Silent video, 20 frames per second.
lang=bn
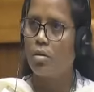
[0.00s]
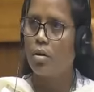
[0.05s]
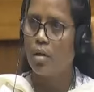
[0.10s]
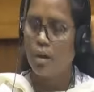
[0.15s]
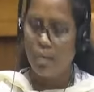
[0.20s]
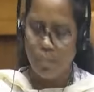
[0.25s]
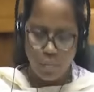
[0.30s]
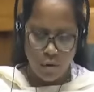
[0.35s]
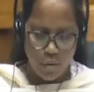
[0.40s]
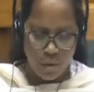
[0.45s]

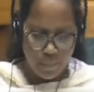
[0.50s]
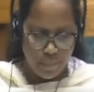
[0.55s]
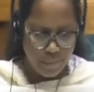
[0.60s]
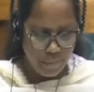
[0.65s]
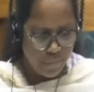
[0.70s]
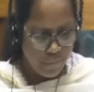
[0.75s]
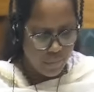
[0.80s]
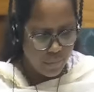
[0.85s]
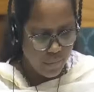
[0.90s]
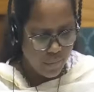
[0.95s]
রাধাকে প্রণাম
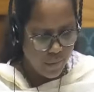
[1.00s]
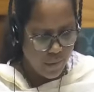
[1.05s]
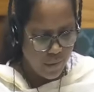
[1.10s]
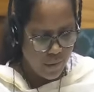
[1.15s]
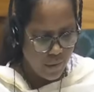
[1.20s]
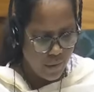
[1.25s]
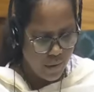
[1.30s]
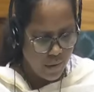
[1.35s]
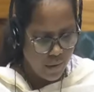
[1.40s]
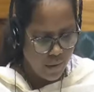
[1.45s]

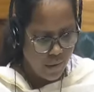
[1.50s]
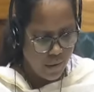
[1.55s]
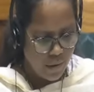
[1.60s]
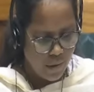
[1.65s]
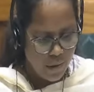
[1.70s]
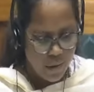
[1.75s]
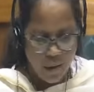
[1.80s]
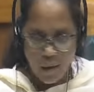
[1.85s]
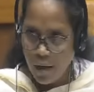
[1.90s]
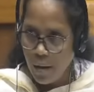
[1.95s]

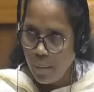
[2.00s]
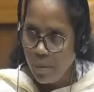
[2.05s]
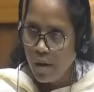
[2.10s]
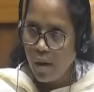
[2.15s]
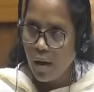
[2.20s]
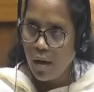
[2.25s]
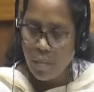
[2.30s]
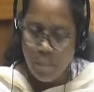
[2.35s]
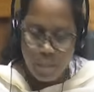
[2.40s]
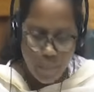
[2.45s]
আমি
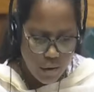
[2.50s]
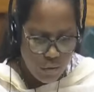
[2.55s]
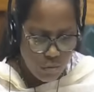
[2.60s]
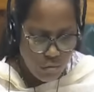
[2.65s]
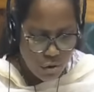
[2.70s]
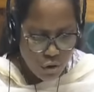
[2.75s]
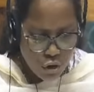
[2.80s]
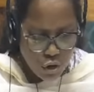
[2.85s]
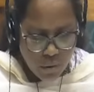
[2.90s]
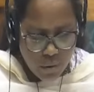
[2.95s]
আরামবাগ
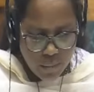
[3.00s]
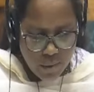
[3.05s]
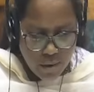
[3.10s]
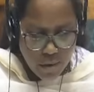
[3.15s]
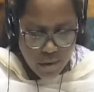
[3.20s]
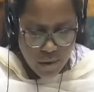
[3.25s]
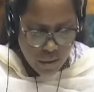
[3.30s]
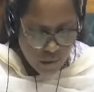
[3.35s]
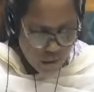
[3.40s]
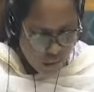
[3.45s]

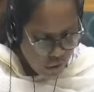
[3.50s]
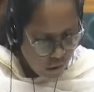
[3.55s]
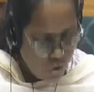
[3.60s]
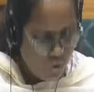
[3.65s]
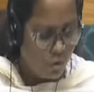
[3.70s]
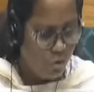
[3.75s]
লোকসভাবাসীর কাছে